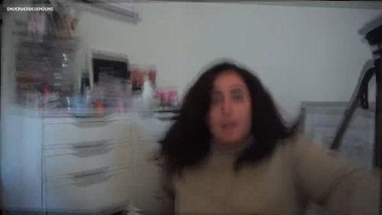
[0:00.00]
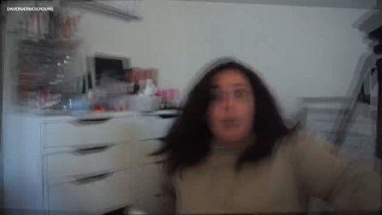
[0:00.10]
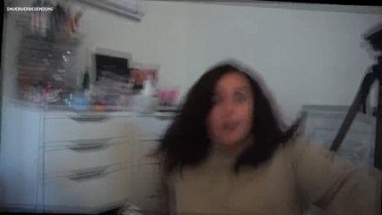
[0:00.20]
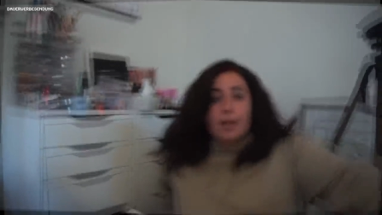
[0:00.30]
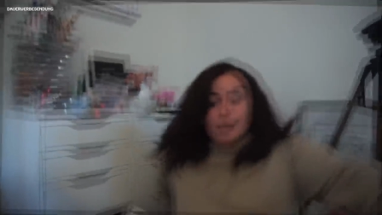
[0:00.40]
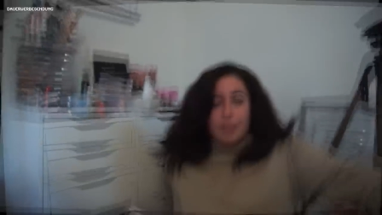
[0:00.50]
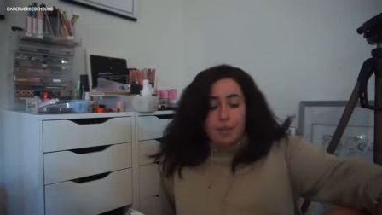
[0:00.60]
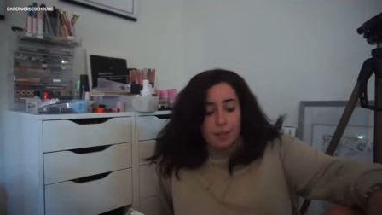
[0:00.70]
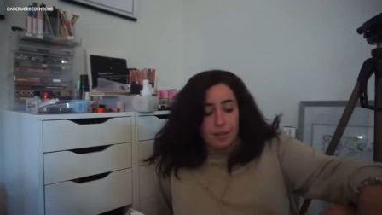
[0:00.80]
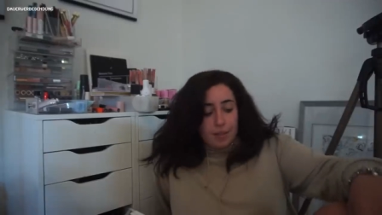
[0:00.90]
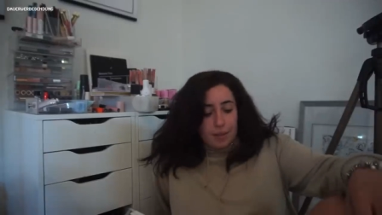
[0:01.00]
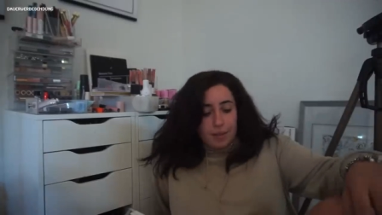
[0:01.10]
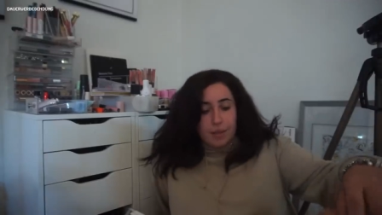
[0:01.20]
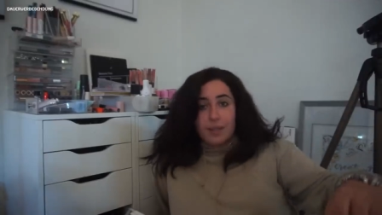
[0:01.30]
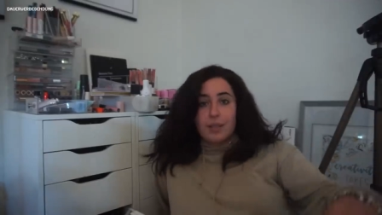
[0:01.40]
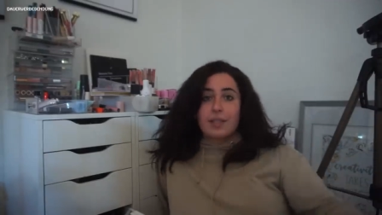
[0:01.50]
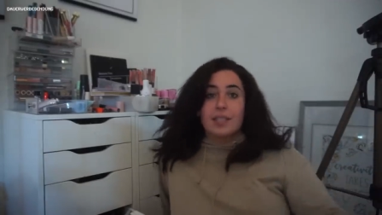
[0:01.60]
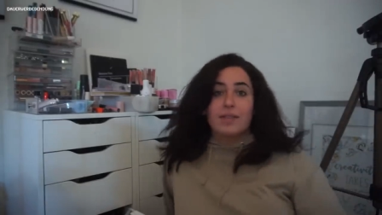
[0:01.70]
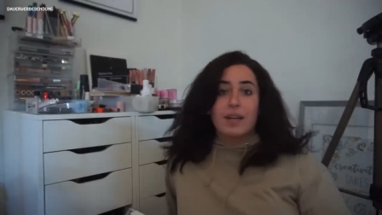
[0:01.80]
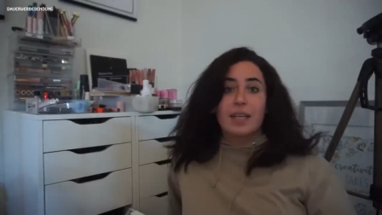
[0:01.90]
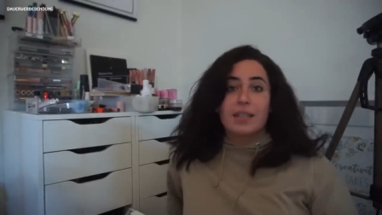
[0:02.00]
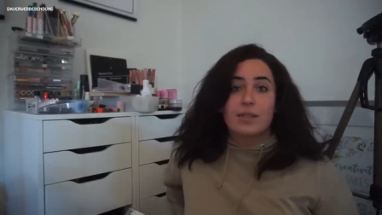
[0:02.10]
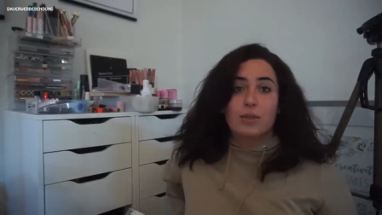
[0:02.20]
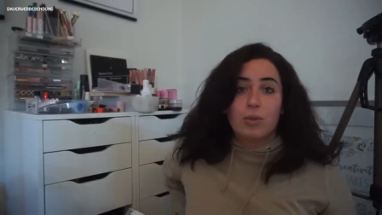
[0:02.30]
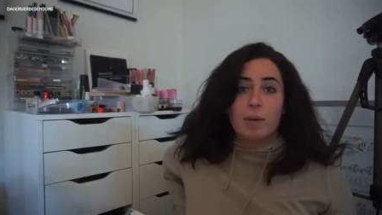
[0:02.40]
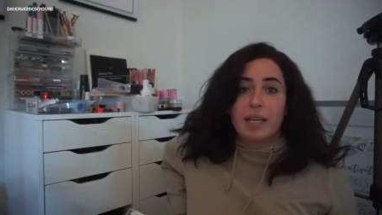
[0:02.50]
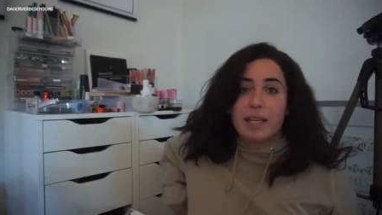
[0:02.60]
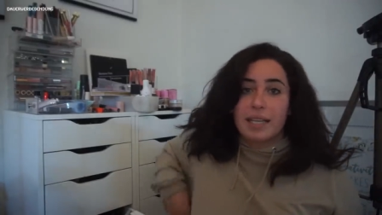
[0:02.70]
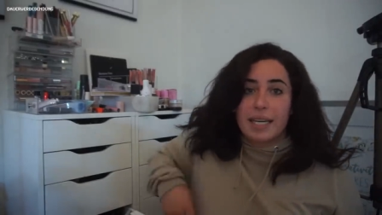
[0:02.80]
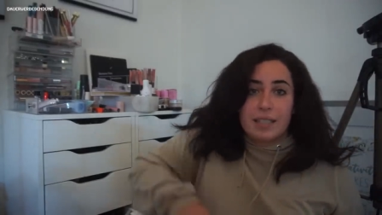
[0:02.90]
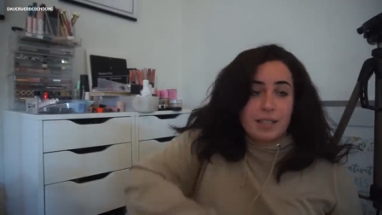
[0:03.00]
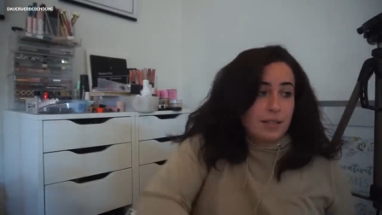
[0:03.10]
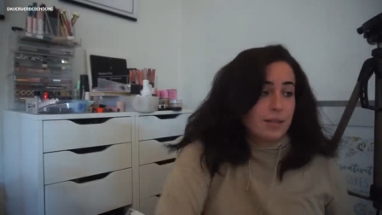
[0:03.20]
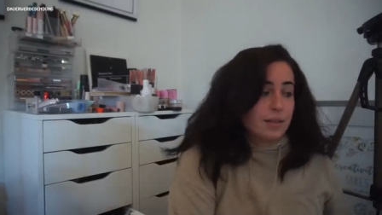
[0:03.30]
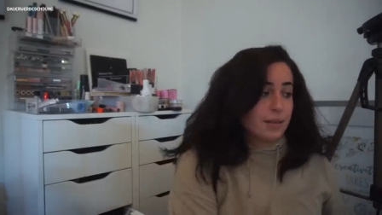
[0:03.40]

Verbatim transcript: Ah. Oh, das war super elegant.